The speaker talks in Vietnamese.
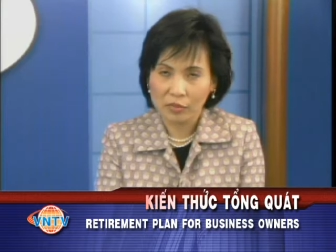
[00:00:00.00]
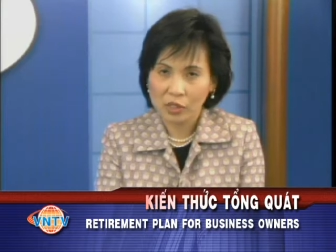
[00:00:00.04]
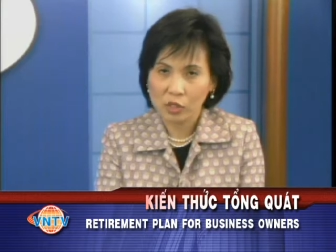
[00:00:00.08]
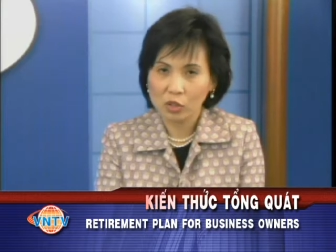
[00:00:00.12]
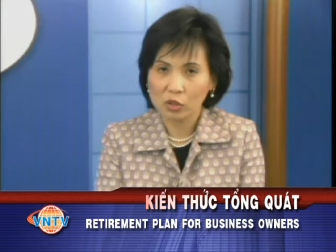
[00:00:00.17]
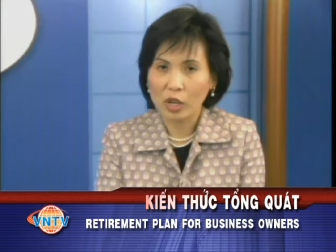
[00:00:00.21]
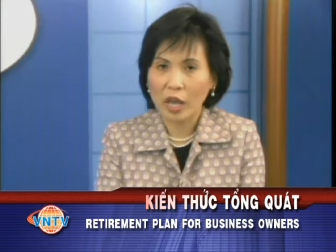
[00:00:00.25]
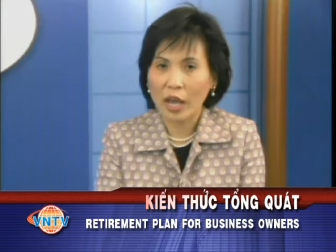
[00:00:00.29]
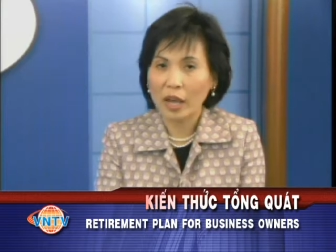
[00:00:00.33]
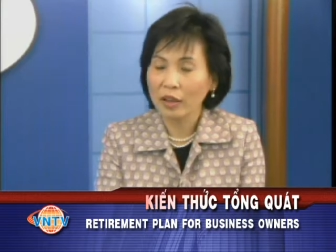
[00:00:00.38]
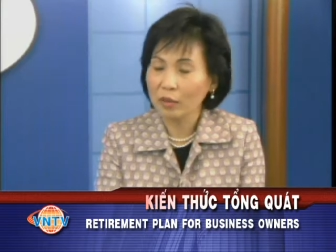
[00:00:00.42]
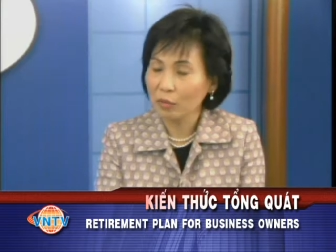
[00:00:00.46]

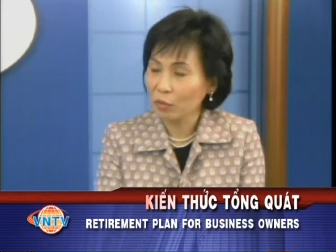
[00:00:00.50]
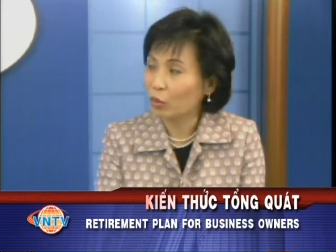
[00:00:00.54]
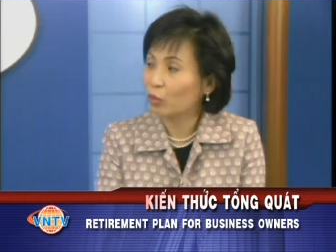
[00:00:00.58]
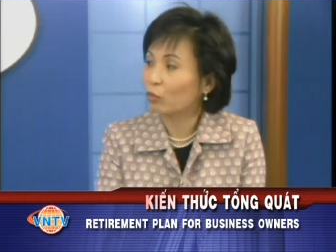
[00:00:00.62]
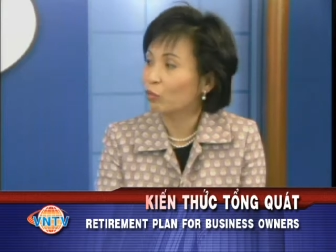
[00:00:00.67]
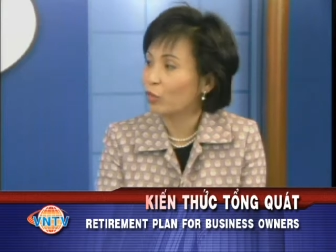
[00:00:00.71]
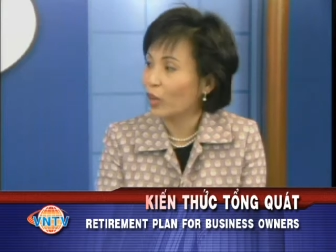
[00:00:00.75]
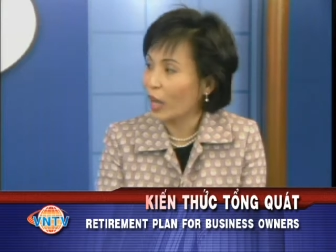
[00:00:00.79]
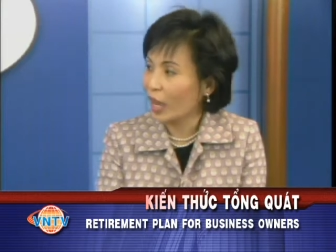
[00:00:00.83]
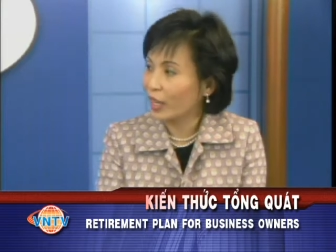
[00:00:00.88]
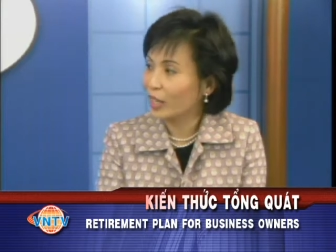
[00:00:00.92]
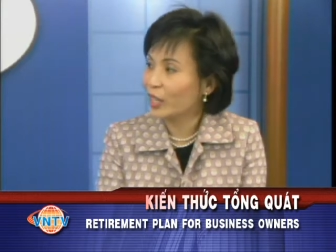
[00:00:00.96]
xóa một
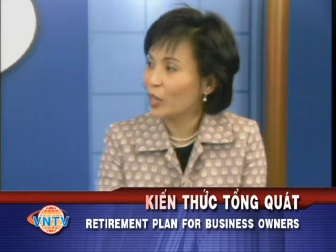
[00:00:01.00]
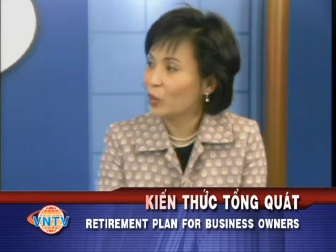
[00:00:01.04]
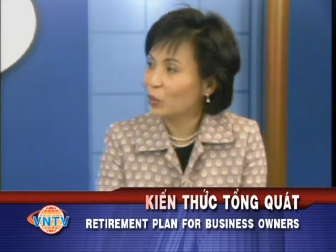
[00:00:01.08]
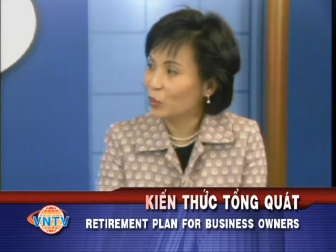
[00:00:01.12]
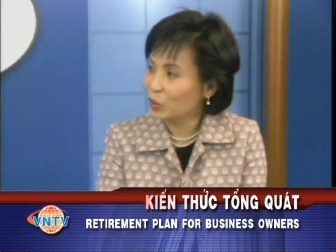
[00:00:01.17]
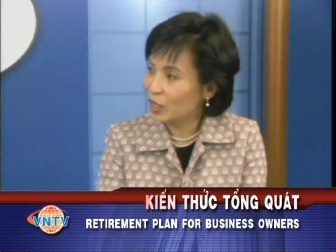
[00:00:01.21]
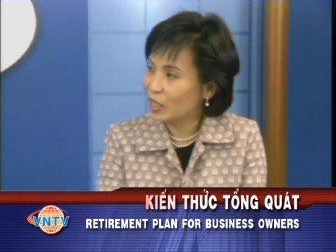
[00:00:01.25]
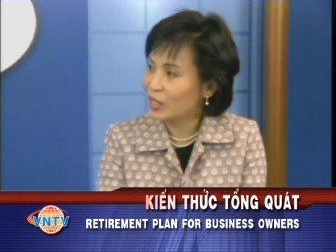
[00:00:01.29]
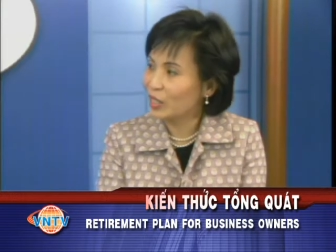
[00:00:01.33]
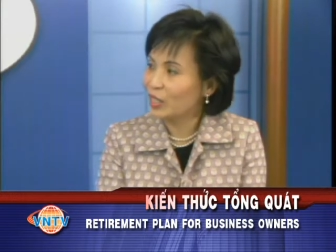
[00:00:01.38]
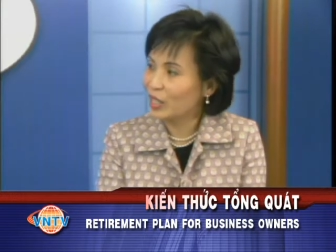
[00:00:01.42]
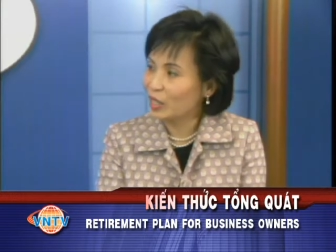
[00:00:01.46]
vài cái ưu
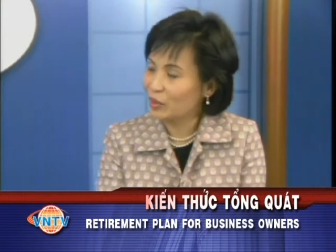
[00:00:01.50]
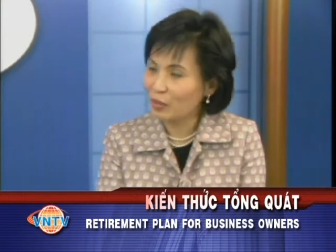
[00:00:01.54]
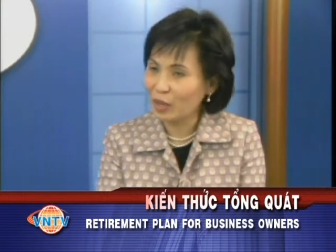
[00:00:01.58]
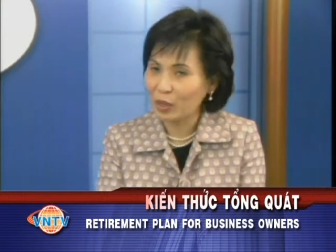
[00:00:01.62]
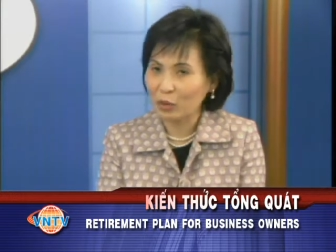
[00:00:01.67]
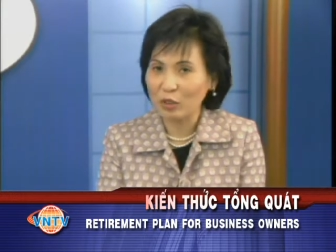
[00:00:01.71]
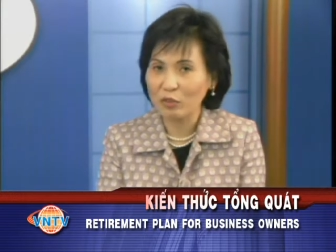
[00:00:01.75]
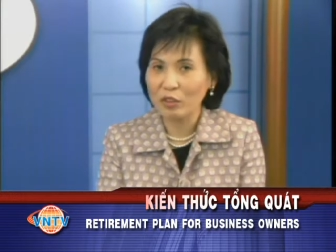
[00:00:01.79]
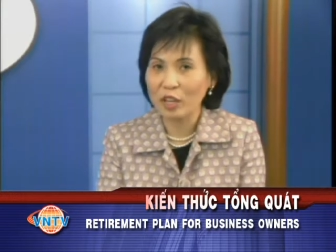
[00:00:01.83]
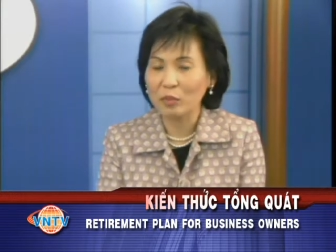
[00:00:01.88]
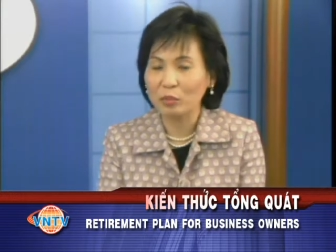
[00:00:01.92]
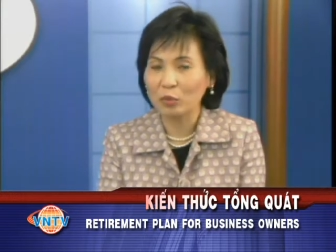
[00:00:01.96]
tư nếu mà
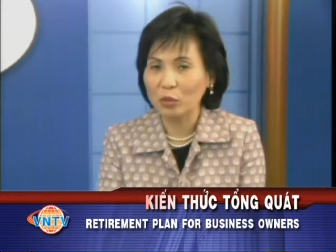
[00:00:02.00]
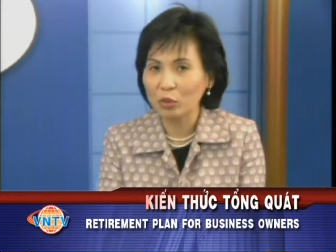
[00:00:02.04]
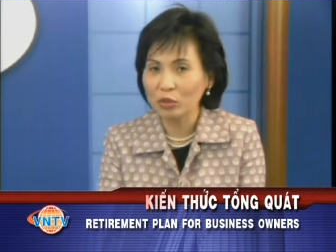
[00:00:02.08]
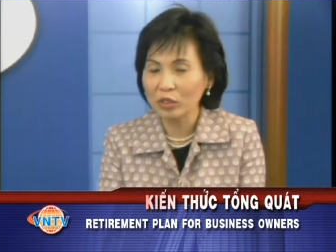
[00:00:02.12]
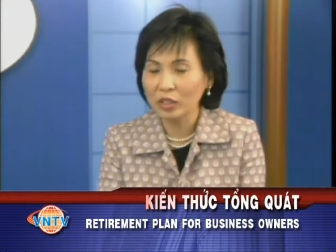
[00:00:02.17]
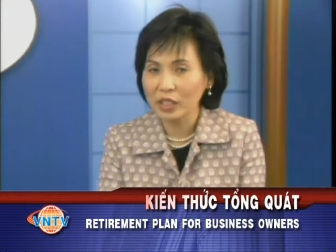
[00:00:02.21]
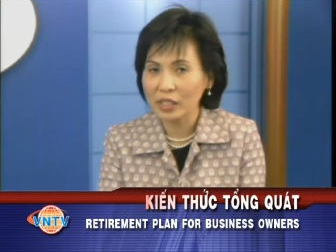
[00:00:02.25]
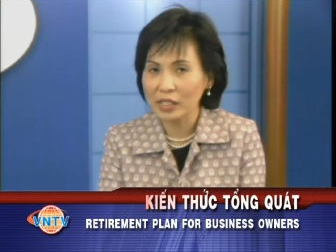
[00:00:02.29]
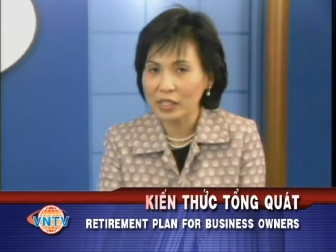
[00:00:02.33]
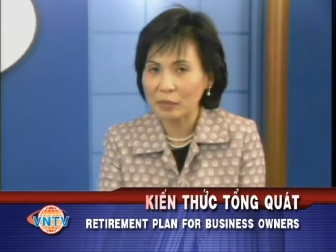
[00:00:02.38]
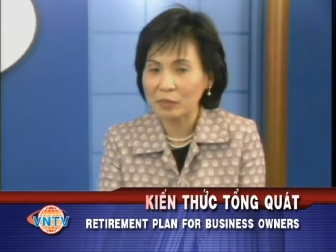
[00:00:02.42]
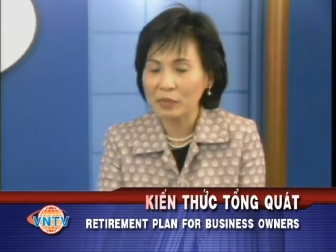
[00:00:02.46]
quý vị
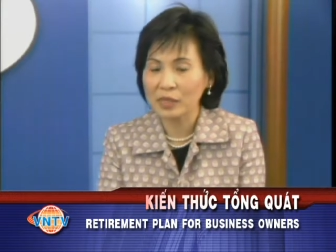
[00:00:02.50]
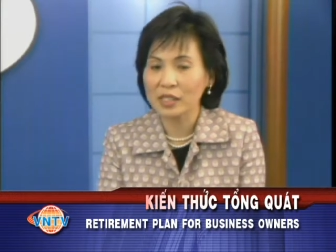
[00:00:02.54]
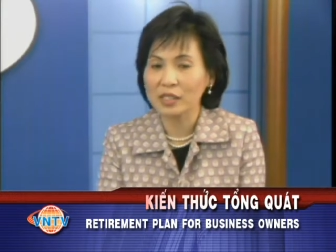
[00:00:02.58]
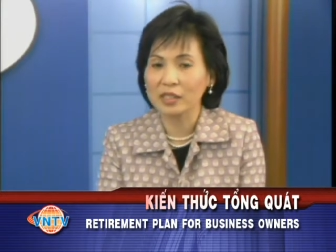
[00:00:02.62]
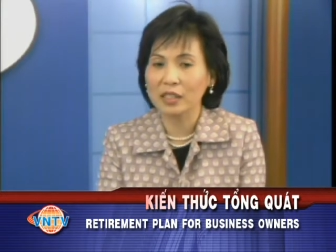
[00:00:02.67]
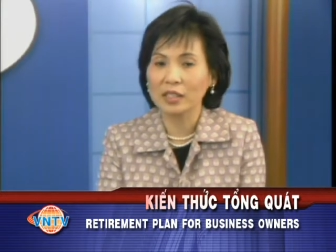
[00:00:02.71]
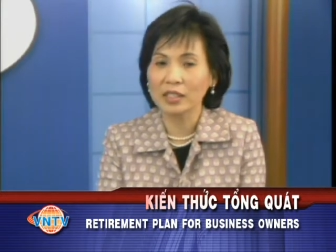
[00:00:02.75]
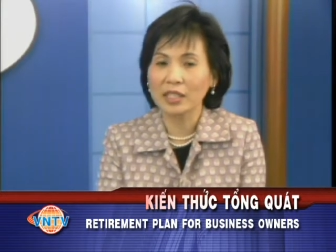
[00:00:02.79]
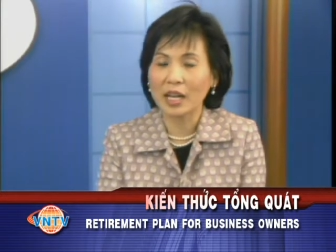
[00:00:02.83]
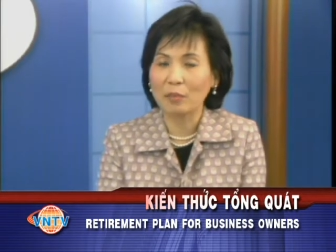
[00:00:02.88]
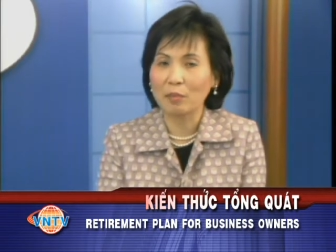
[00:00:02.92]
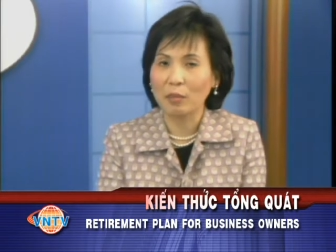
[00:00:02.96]
muốn à, sắp
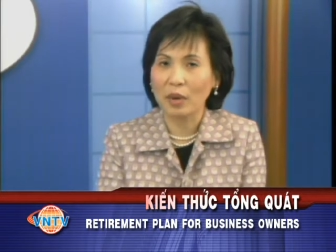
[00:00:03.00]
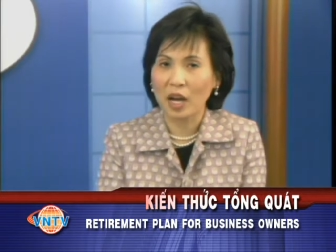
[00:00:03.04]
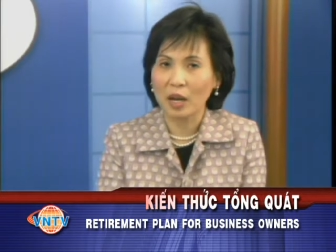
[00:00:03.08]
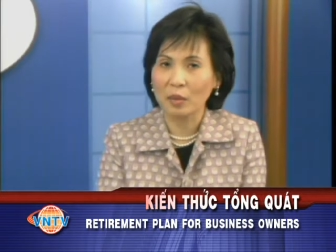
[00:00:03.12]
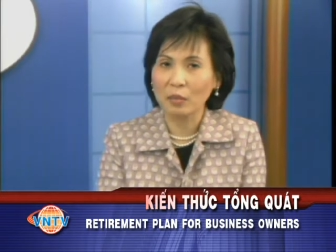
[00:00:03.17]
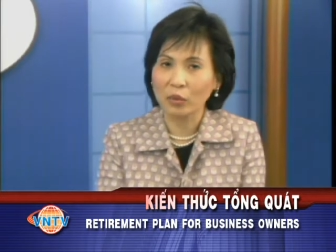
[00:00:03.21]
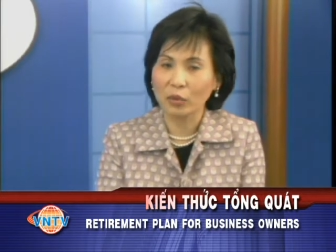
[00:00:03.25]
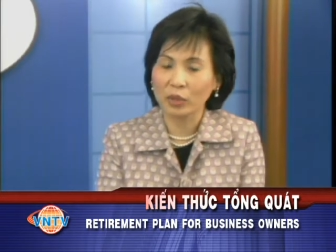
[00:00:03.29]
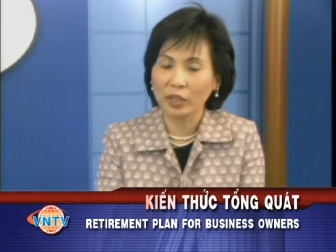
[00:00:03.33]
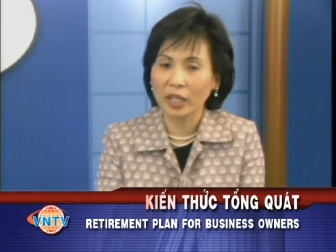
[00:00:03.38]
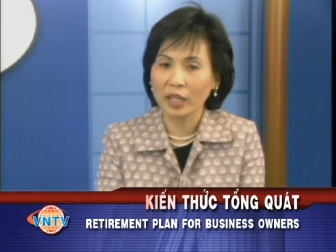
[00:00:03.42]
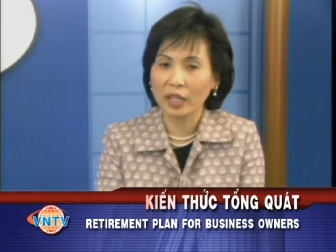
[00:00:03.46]
sửa ra mở
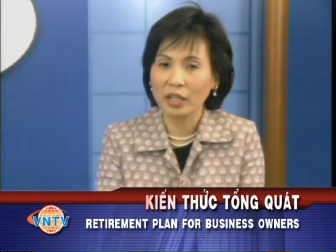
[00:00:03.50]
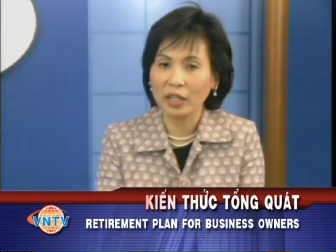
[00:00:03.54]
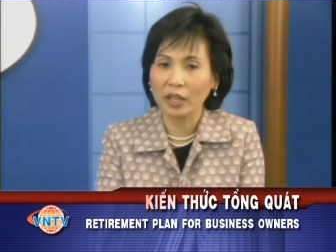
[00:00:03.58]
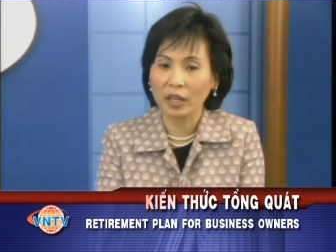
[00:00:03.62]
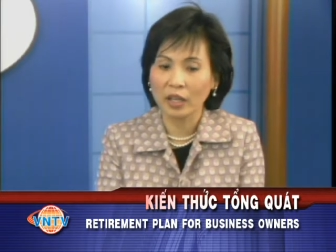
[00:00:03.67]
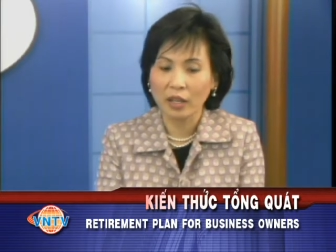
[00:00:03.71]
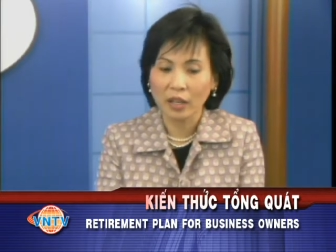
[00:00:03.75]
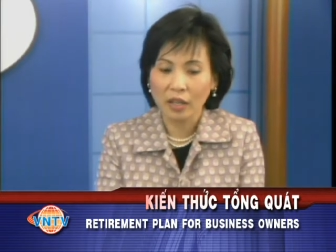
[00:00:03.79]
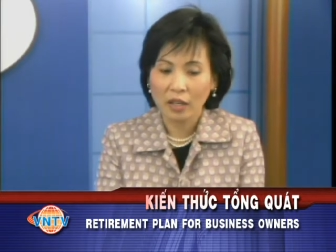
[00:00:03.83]
một cái